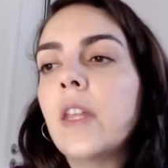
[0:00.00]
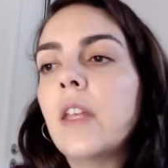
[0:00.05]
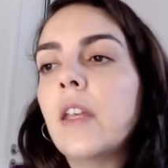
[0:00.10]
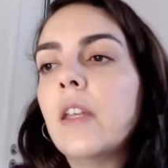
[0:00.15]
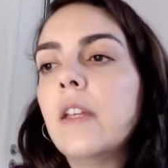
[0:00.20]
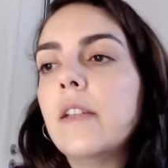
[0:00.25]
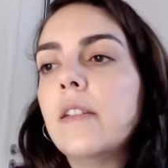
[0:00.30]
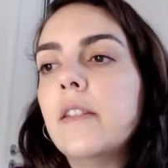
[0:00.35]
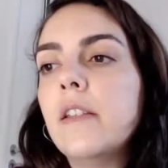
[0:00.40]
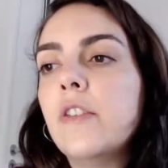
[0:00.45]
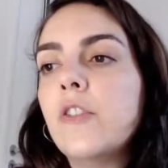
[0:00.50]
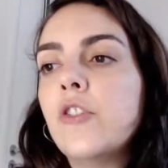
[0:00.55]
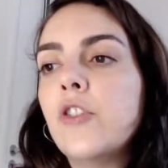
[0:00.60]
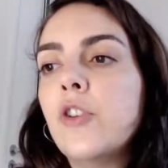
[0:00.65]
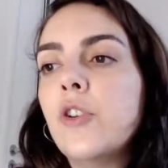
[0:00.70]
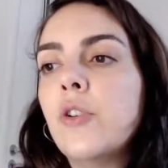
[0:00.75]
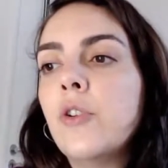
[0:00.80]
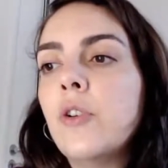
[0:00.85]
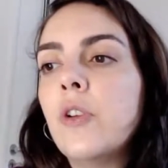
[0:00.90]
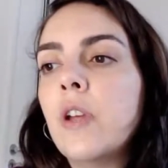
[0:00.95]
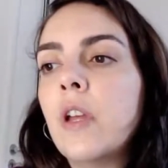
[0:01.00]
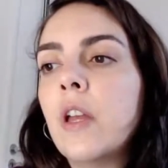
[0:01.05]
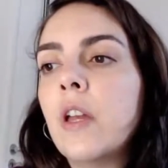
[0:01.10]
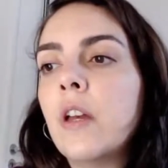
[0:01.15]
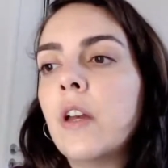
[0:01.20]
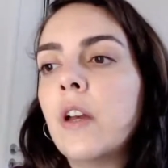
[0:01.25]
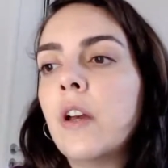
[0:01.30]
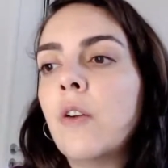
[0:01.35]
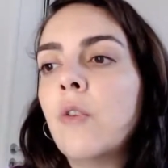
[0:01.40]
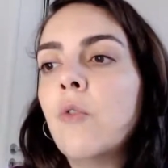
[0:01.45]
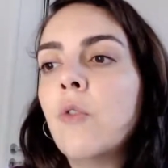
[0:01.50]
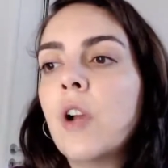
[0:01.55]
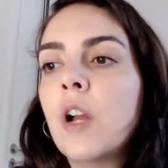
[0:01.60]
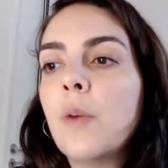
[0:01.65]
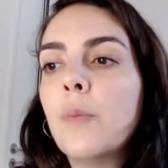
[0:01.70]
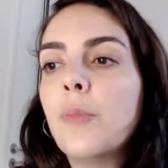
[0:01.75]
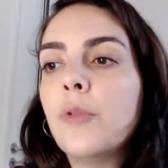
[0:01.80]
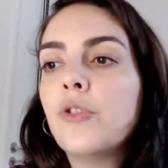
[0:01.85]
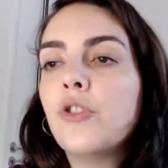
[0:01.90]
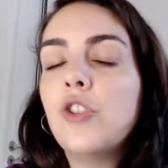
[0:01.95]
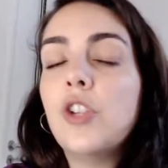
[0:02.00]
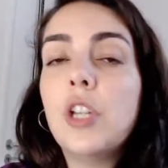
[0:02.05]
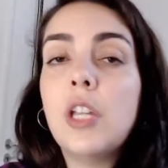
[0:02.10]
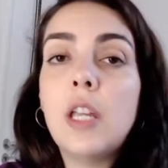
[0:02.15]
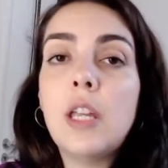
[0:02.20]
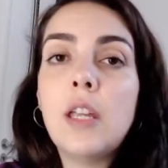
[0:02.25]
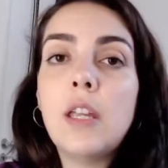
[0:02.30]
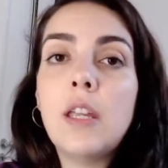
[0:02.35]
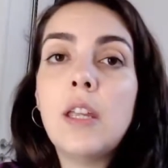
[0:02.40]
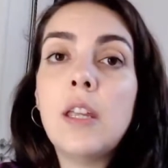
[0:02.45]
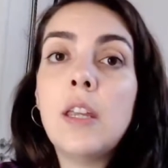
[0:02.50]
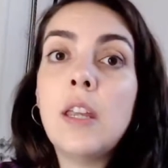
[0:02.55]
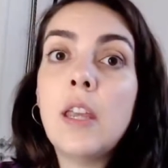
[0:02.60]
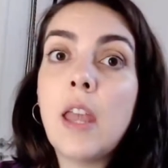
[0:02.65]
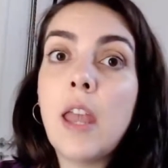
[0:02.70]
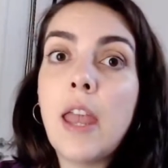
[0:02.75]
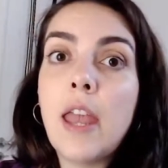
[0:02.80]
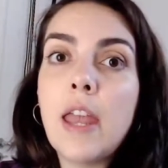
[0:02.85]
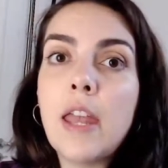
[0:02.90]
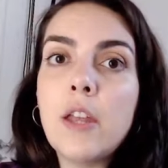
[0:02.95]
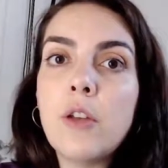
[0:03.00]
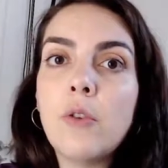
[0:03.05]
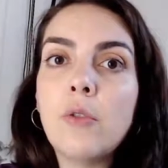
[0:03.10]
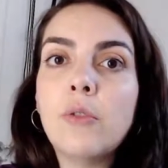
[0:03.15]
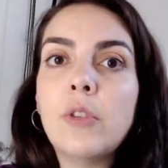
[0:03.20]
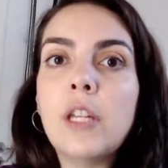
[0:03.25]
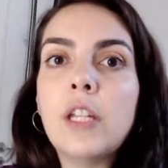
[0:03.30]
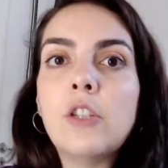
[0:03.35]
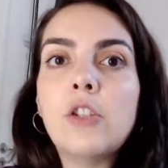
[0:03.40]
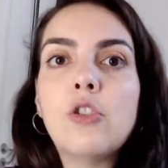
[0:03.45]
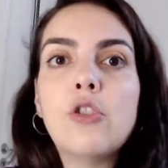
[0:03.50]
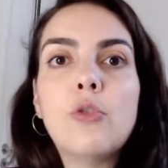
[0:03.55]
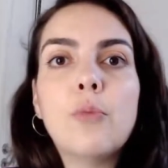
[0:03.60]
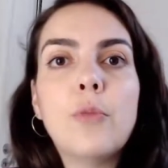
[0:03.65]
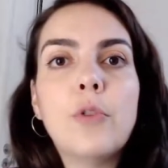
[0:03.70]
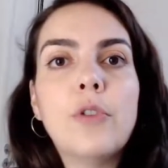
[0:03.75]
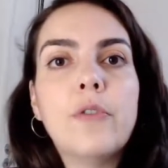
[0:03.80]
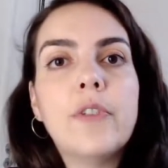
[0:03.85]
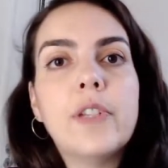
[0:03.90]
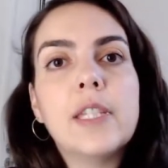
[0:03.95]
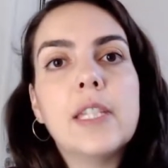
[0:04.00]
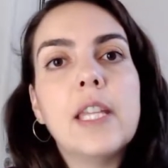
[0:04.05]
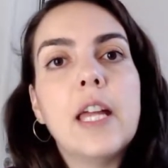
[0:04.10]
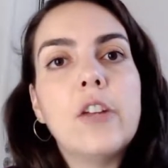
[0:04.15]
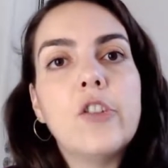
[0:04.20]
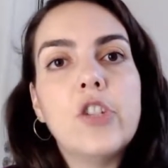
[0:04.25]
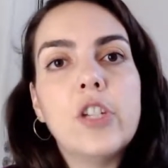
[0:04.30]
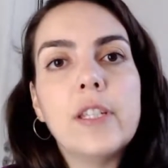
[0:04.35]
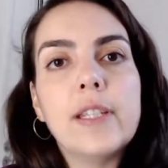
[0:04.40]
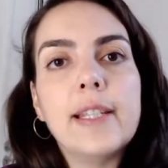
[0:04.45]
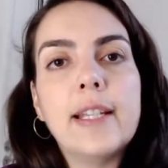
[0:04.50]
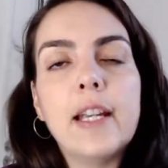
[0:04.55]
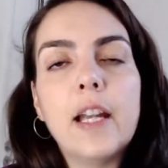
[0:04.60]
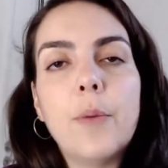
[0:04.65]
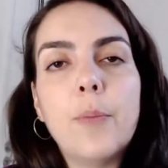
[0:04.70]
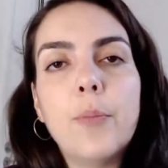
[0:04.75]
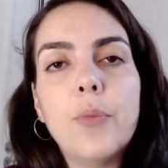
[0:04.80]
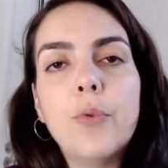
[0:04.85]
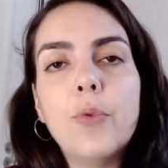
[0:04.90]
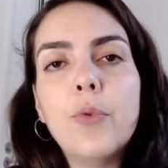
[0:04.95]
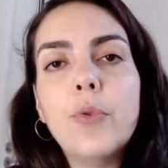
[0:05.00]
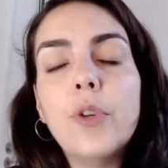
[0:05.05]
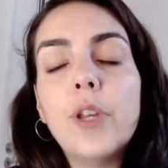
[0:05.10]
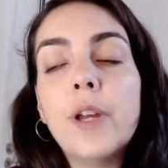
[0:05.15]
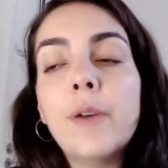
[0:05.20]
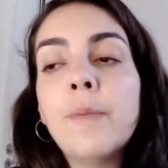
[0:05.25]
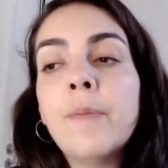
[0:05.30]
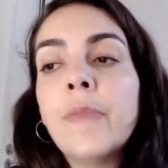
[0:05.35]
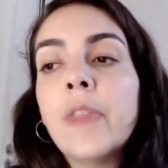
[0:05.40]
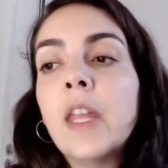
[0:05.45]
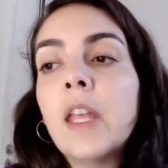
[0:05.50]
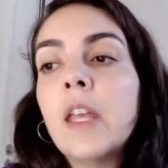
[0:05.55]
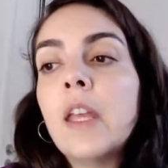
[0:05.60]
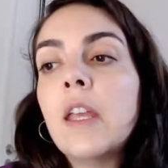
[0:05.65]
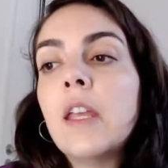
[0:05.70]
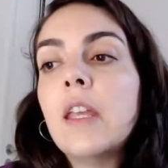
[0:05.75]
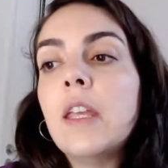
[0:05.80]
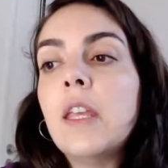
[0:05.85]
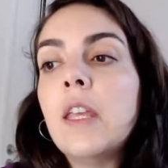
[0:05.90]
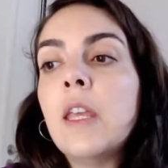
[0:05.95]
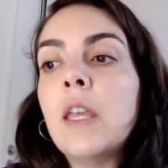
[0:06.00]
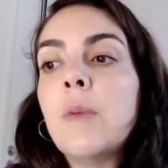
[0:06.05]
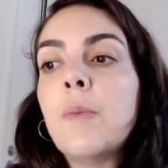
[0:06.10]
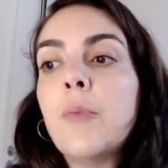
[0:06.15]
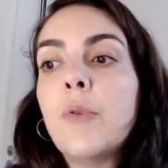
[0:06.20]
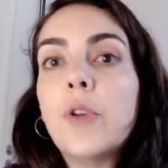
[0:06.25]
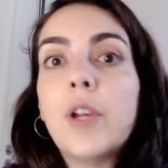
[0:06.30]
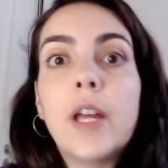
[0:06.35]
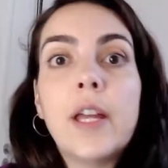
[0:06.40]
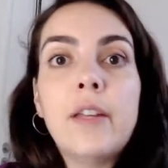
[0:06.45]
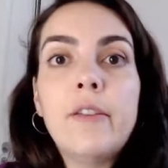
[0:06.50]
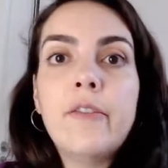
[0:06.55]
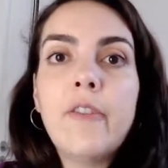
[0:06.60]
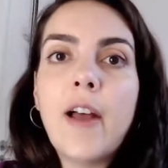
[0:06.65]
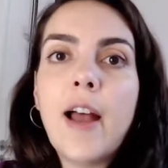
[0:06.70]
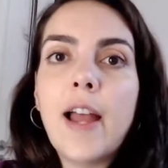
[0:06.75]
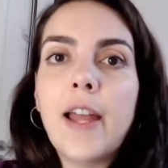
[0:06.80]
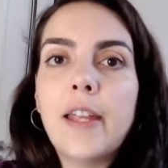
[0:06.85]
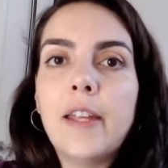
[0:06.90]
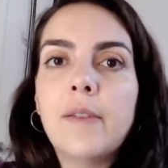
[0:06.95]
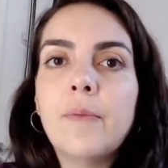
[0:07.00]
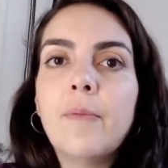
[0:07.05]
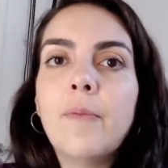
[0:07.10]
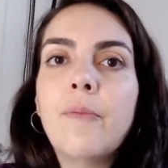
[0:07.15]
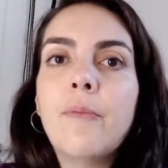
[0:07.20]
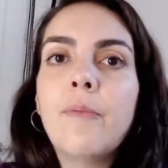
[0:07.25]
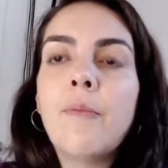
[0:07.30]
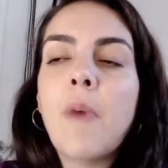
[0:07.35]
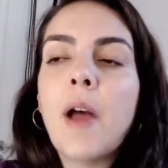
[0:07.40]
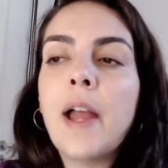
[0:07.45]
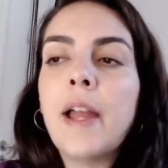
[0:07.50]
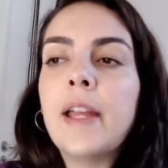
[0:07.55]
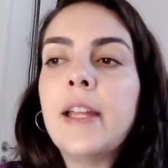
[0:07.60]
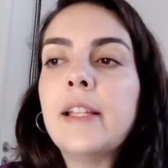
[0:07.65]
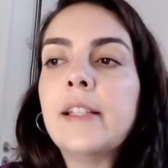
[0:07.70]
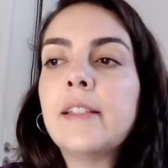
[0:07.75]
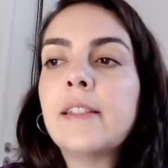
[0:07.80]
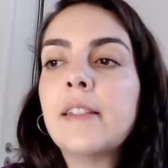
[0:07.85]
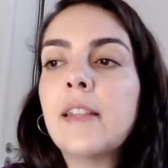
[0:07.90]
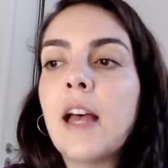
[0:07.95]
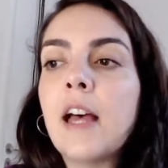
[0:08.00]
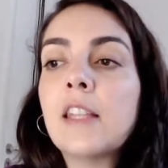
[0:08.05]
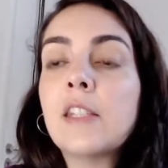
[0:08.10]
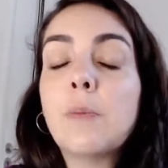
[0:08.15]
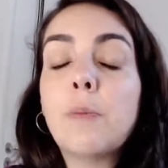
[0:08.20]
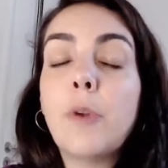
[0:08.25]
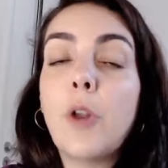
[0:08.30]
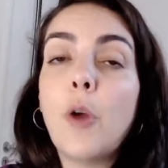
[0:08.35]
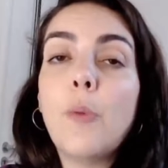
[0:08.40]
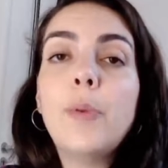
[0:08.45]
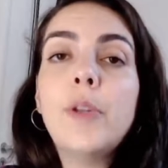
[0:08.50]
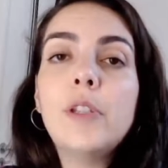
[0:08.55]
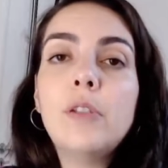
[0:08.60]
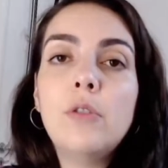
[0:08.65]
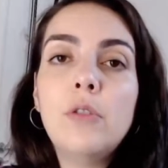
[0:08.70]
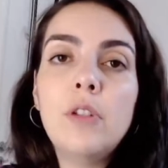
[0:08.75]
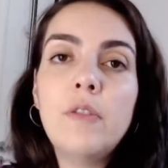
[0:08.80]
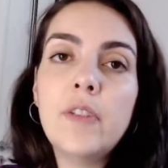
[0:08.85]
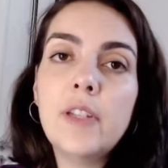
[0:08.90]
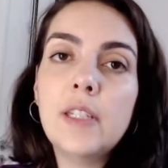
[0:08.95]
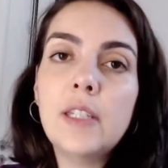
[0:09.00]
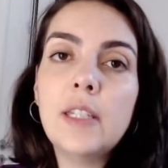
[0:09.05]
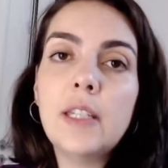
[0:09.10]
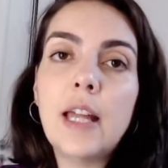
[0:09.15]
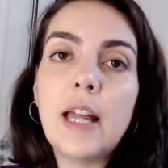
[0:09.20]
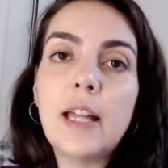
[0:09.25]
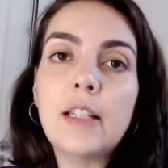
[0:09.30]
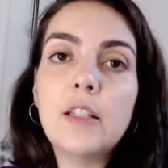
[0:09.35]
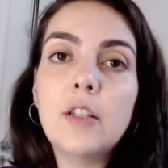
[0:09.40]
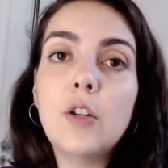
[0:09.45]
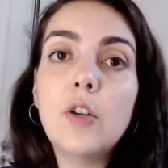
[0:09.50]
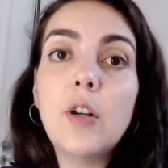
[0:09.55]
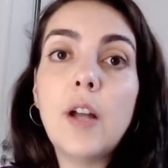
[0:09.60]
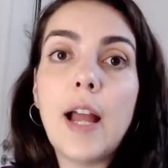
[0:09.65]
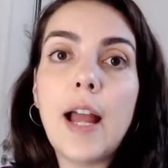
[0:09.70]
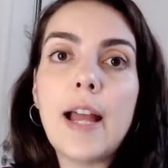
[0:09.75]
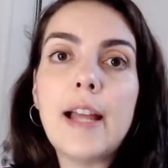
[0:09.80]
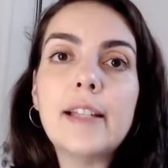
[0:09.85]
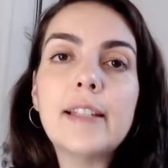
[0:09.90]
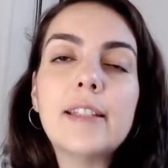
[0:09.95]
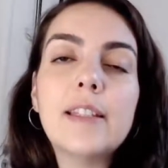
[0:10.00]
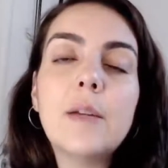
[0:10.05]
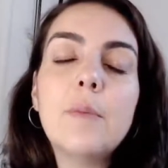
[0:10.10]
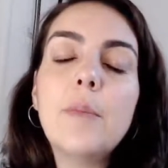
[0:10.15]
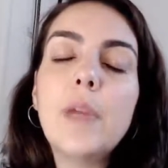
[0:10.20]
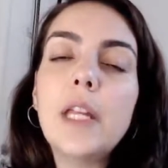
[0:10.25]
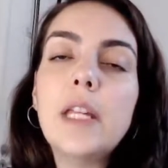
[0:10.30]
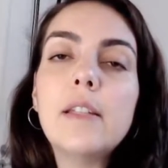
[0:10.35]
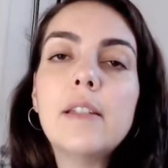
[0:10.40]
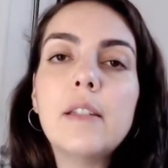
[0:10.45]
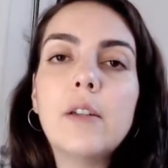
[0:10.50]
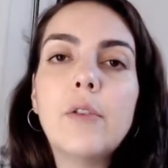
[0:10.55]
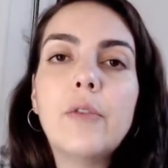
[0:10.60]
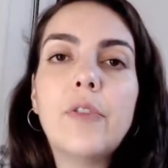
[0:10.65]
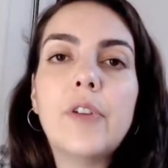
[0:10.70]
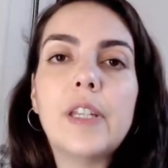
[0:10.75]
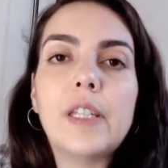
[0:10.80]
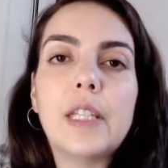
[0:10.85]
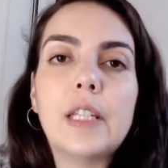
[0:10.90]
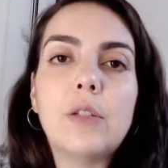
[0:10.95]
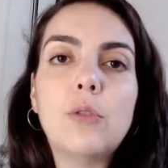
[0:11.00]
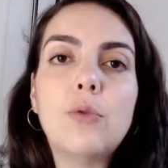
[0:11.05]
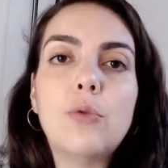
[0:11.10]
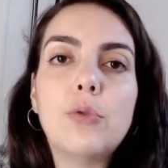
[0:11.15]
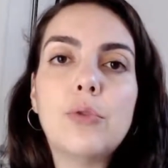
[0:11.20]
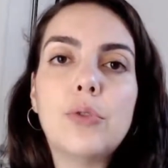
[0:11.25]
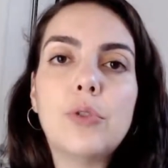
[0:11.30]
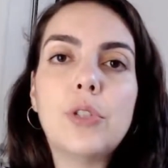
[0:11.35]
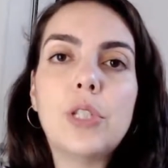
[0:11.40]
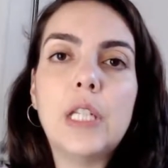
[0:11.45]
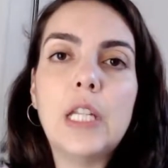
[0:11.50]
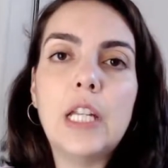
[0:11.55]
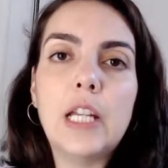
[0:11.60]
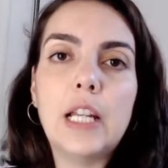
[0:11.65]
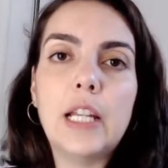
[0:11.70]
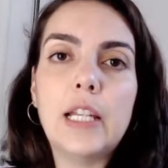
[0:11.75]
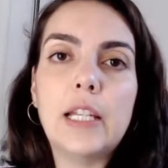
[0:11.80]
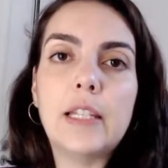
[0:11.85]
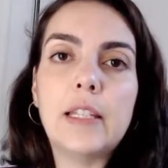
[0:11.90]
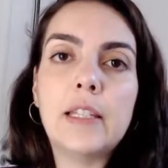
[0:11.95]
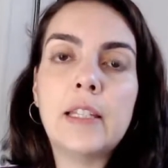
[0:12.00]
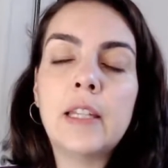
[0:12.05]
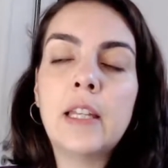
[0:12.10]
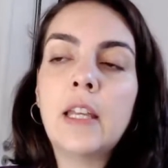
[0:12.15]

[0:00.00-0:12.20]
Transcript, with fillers: existe uh, um campus de Yale dentro de uma universidade em Singapura, e por aí vai mas as próprias universidades locais também estão oferecendo cursos em inglês.